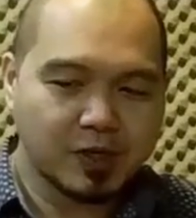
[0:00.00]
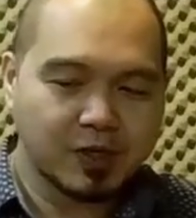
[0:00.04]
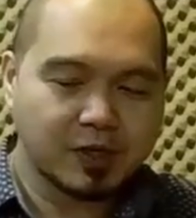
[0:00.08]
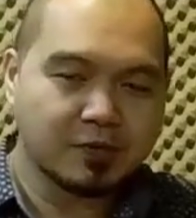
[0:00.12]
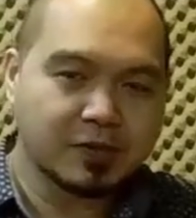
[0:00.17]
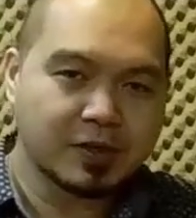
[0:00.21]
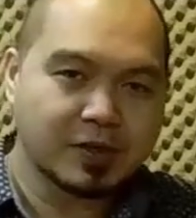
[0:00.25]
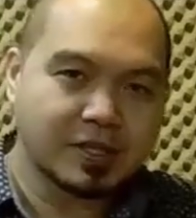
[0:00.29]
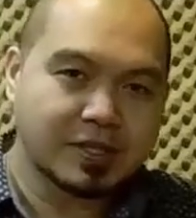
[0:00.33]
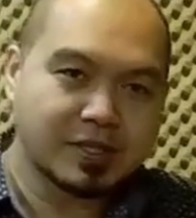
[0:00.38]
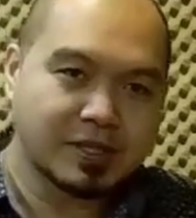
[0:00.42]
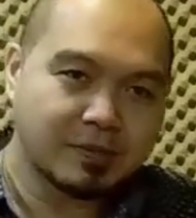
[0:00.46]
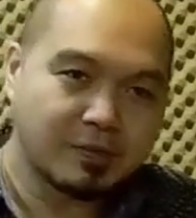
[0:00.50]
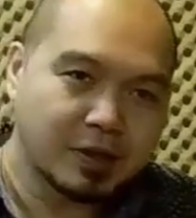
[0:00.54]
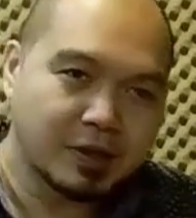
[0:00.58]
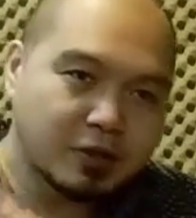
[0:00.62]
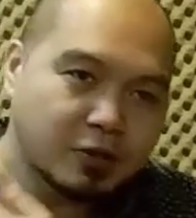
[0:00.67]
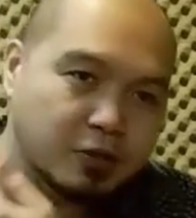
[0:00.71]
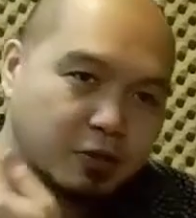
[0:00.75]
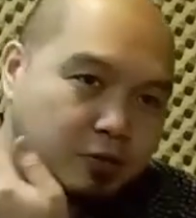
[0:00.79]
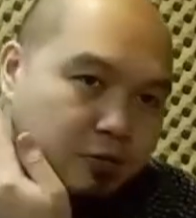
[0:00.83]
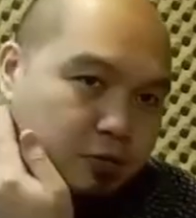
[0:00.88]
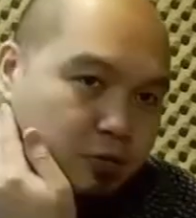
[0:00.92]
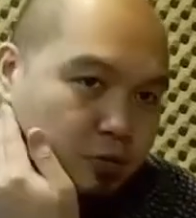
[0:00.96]
Kung kinsa man
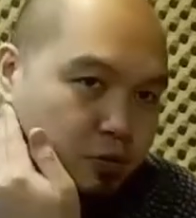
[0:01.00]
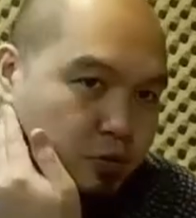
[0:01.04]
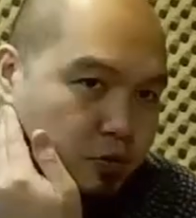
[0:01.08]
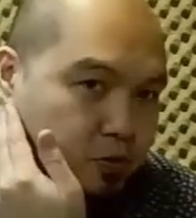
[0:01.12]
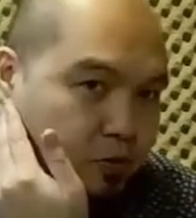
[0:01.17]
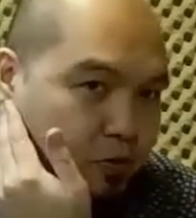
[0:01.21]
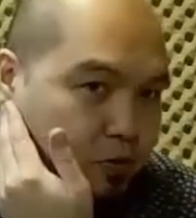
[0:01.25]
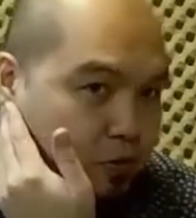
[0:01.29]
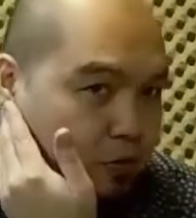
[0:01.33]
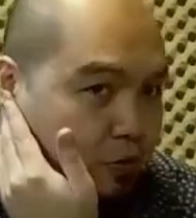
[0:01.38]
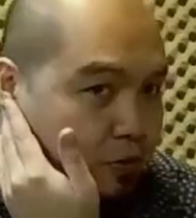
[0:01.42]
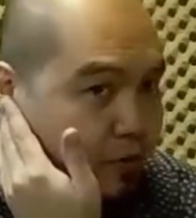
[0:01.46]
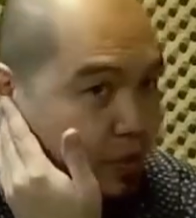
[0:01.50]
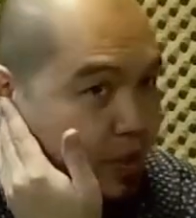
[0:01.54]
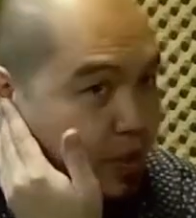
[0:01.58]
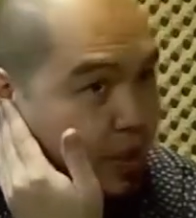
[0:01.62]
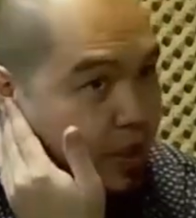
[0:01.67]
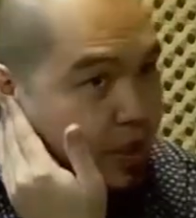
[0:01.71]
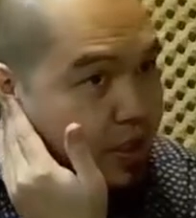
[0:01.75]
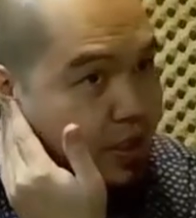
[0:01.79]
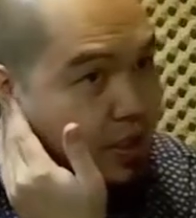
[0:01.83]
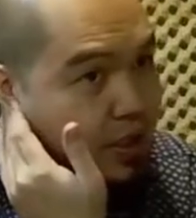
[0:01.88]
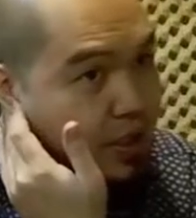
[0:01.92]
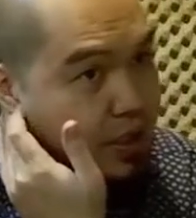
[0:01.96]
tong gusto
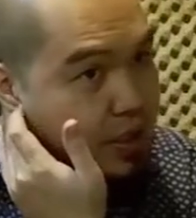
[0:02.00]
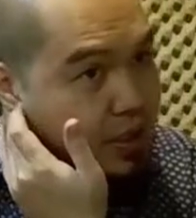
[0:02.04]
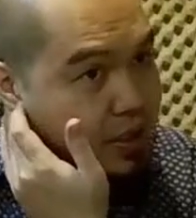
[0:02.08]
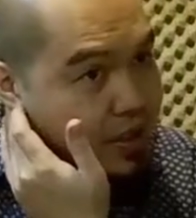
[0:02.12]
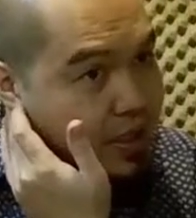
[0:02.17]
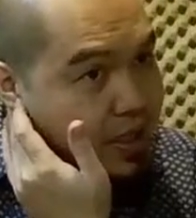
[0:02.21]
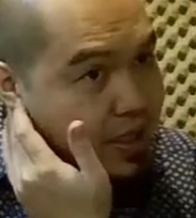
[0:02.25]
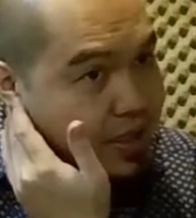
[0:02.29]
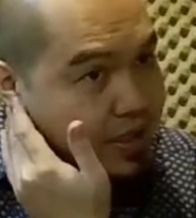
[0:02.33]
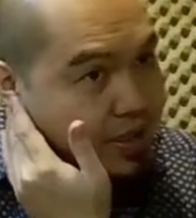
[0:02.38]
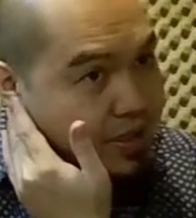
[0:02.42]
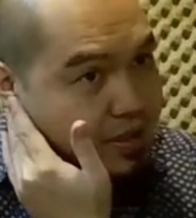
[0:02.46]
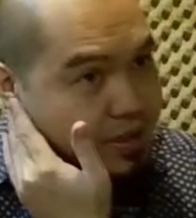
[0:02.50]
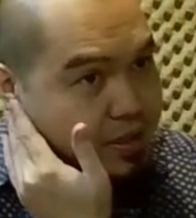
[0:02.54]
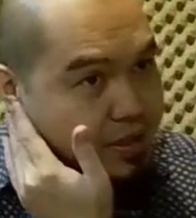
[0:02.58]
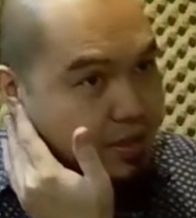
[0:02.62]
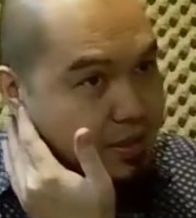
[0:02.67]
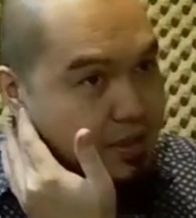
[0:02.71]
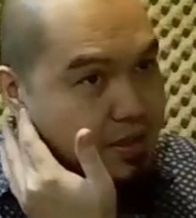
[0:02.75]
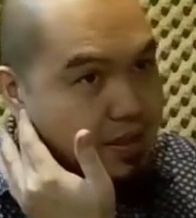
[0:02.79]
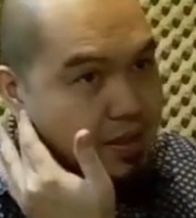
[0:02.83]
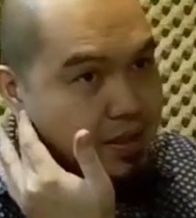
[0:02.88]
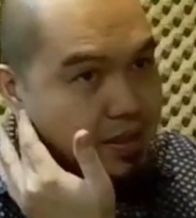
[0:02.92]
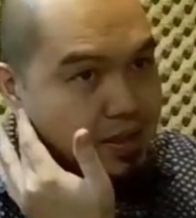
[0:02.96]
mag-text,
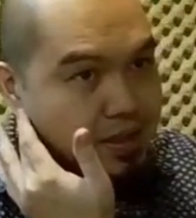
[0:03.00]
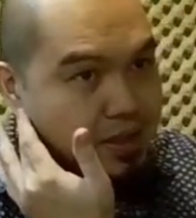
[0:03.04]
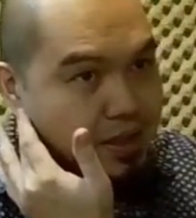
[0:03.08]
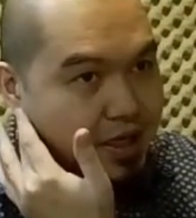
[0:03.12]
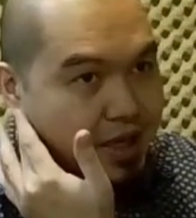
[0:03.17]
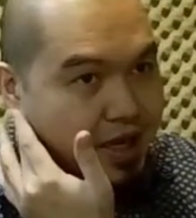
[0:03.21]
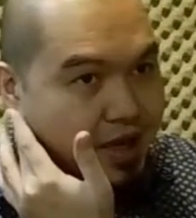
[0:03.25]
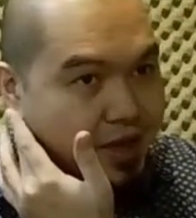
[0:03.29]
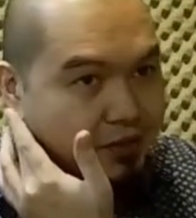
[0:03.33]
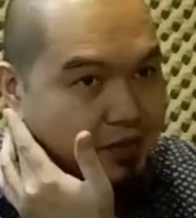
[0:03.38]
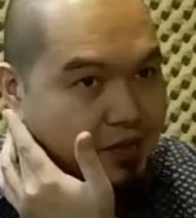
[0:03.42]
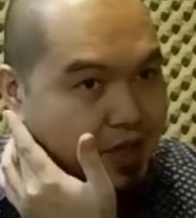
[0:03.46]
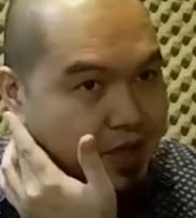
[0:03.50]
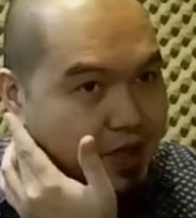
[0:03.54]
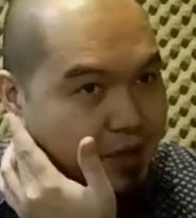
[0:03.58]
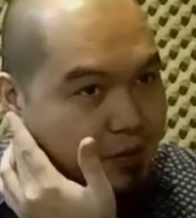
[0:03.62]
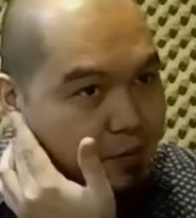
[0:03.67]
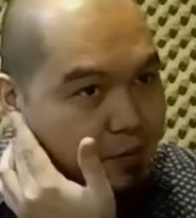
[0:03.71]
live ta karon